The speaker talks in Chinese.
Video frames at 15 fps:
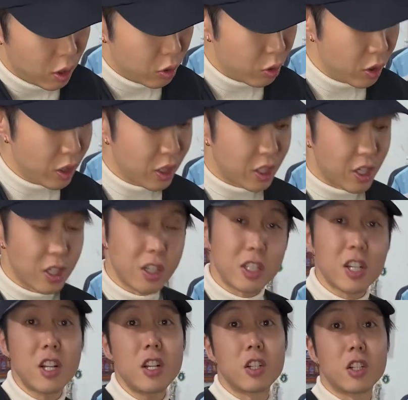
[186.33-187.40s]
说这个鞋子
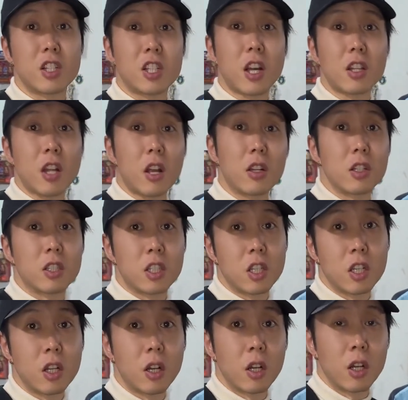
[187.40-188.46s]
真的是相当的
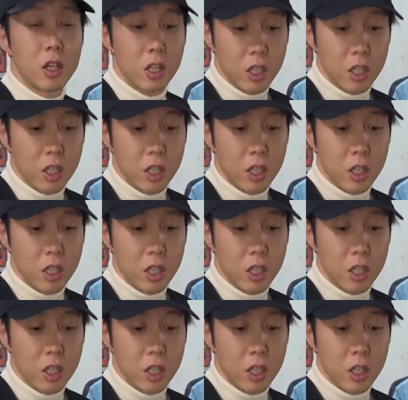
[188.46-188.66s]
轻了，